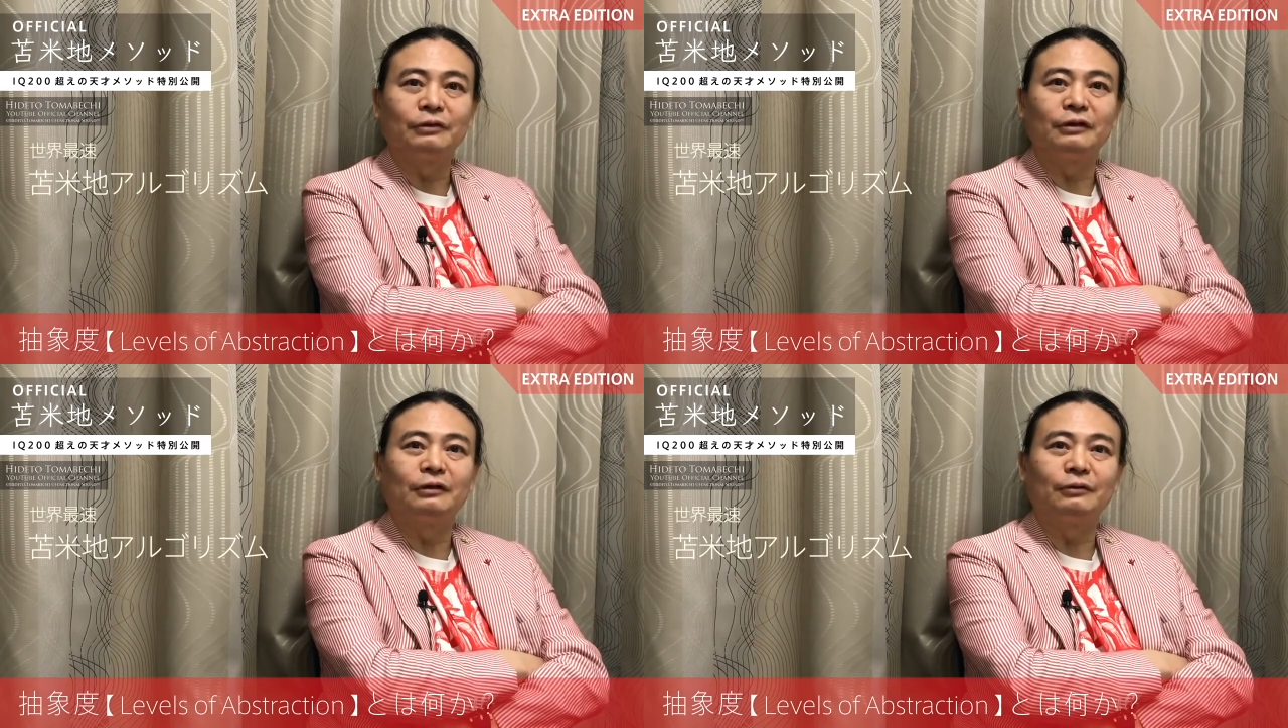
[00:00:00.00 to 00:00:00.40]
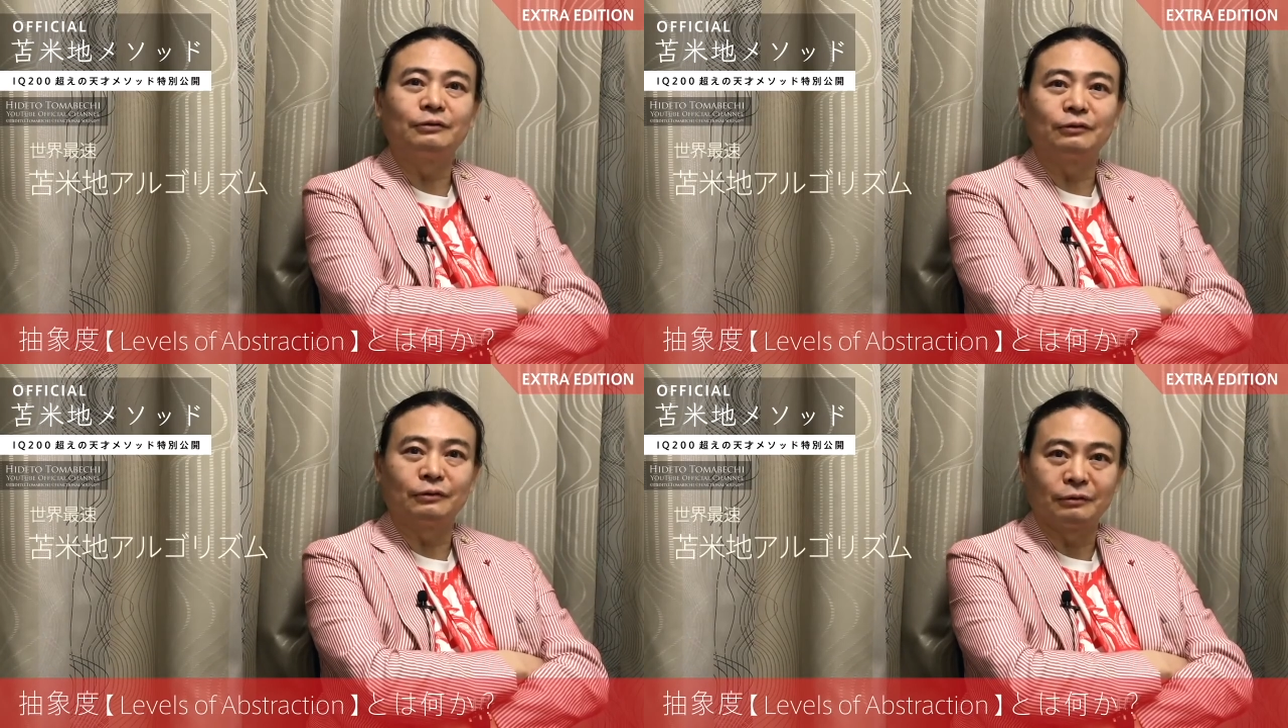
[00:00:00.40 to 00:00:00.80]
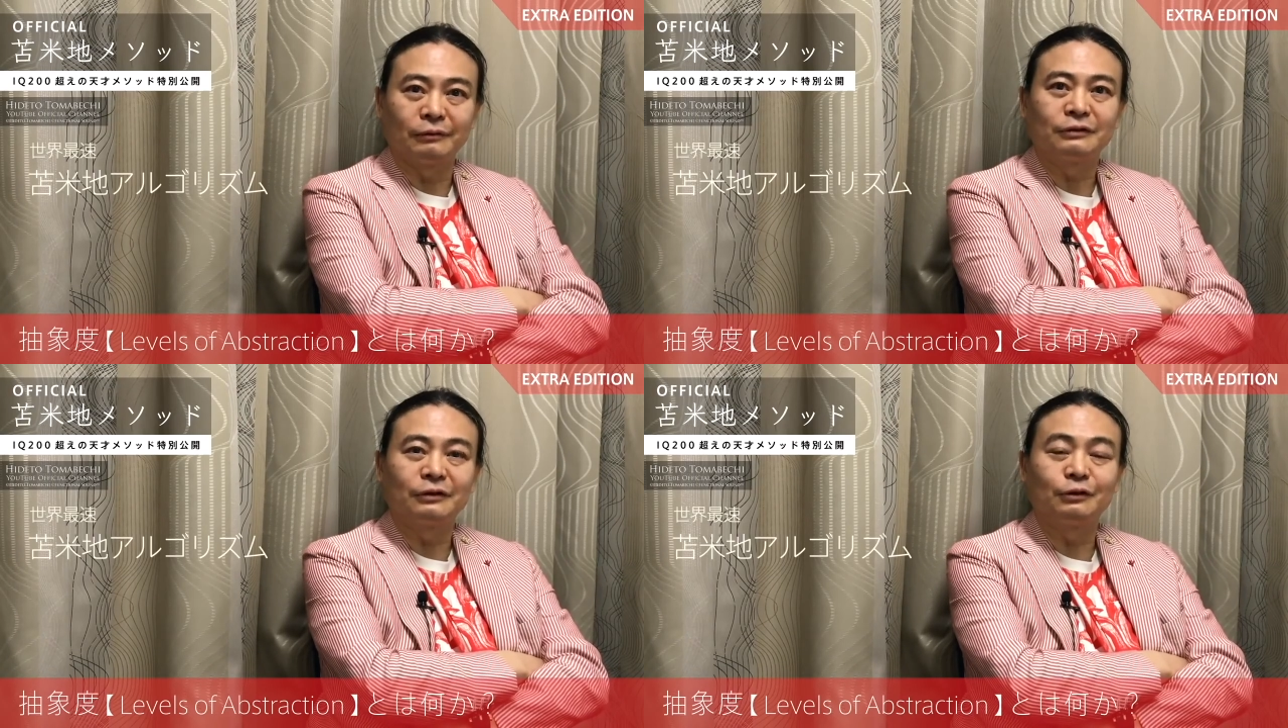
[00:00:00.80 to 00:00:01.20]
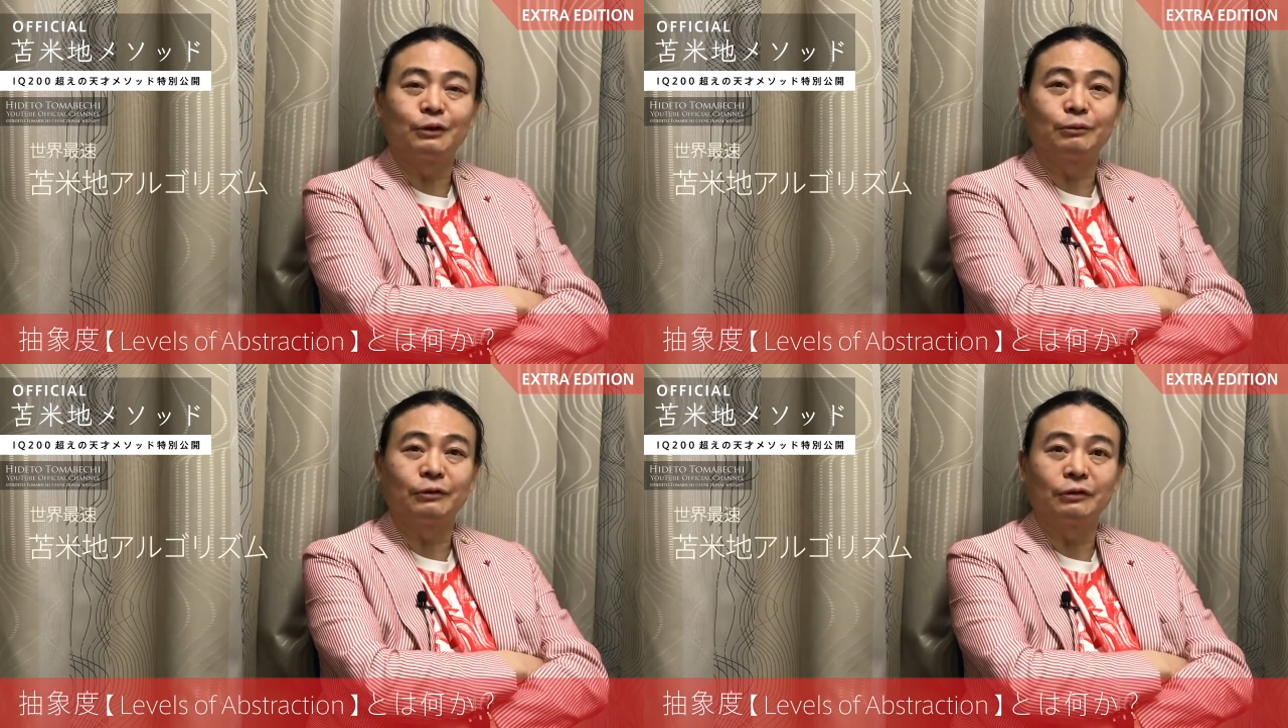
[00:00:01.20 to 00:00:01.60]
本データ構造、
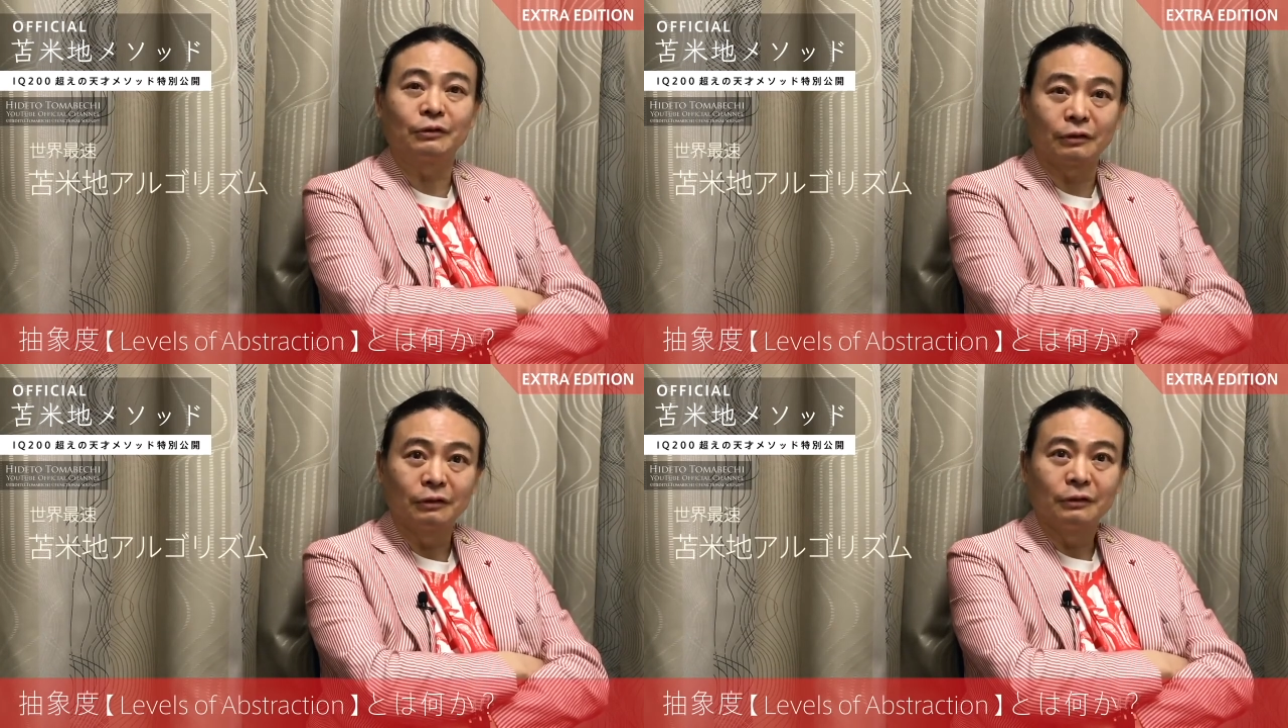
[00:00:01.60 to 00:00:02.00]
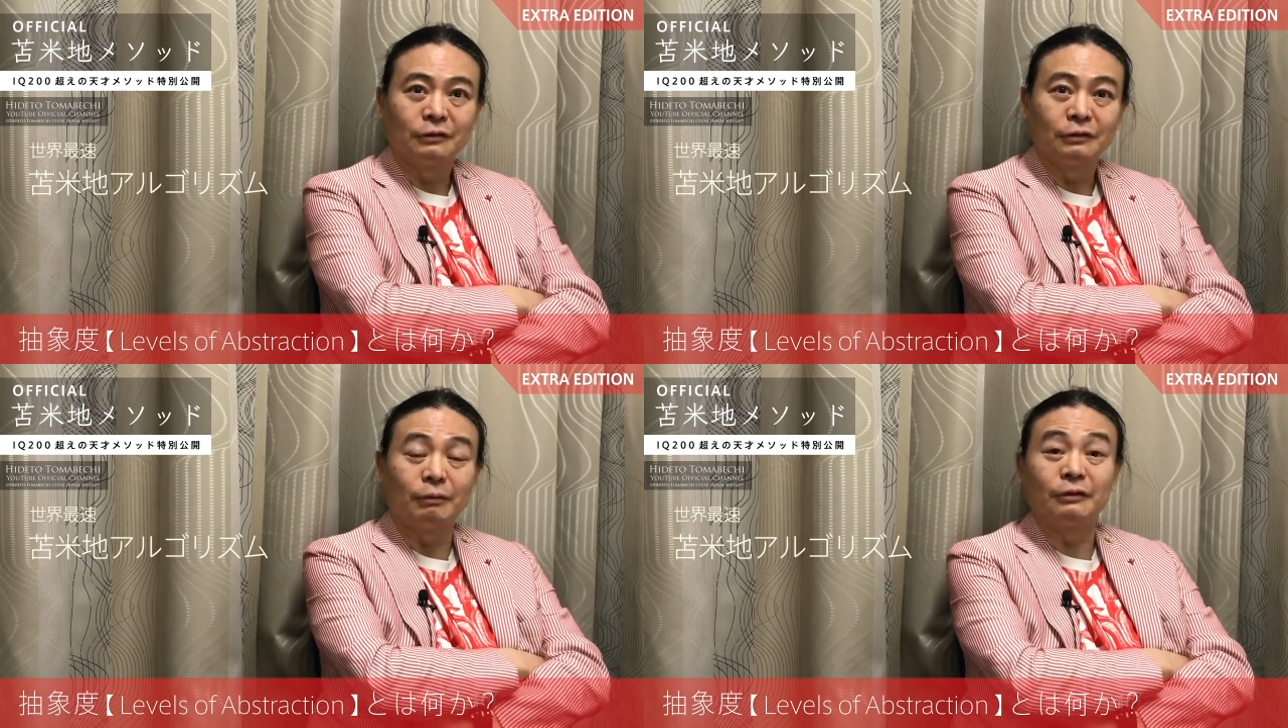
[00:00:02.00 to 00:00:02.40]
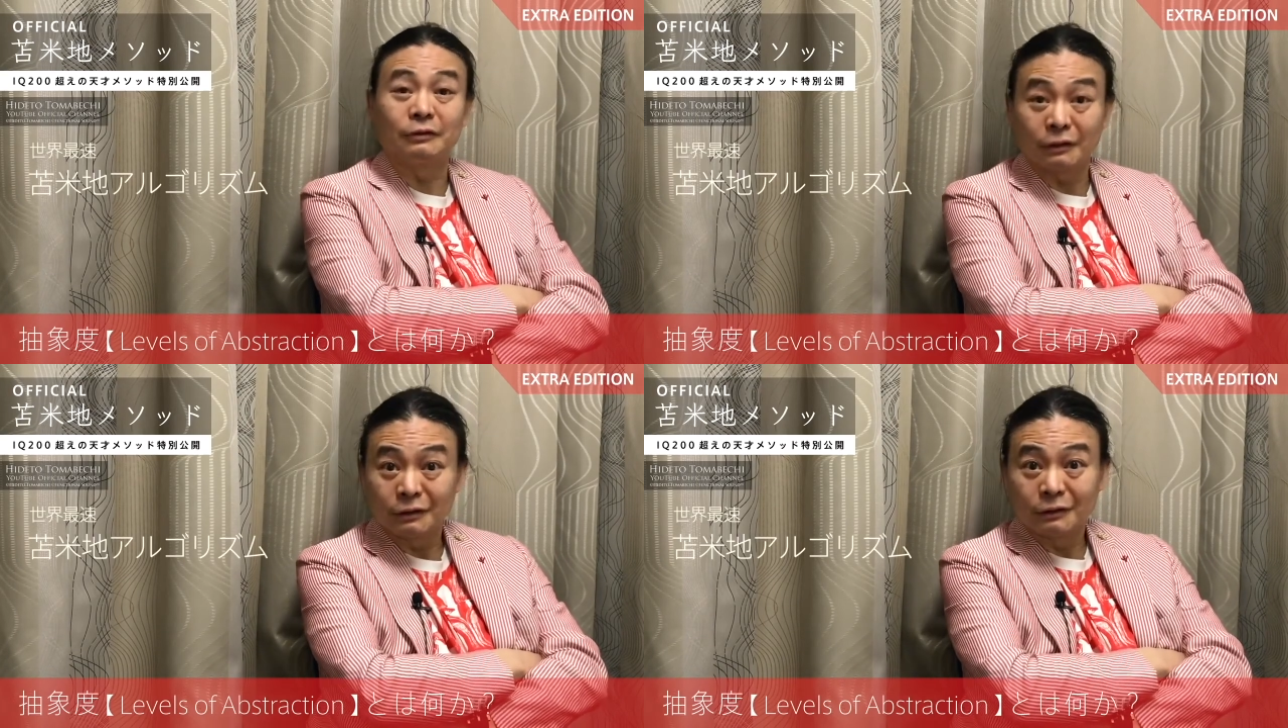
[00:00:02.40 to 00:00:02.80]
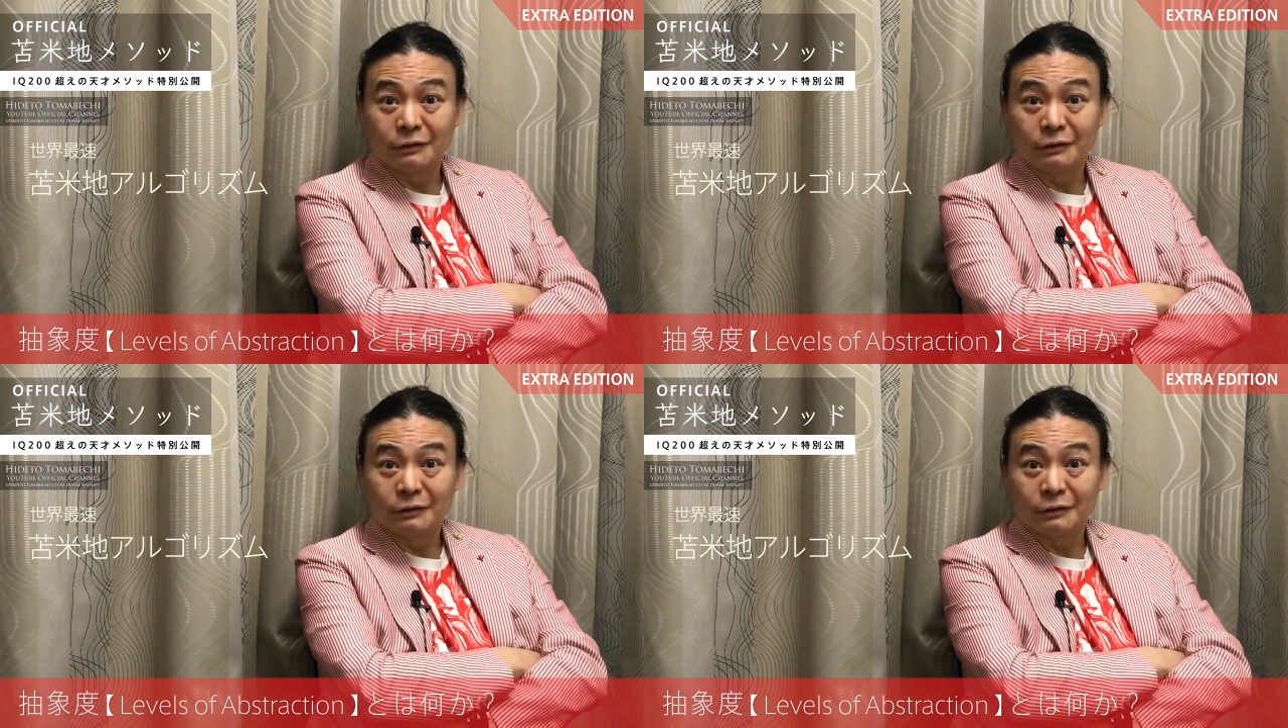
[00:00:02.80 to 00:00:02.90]
トンネルアレルゾムやったらやばくない？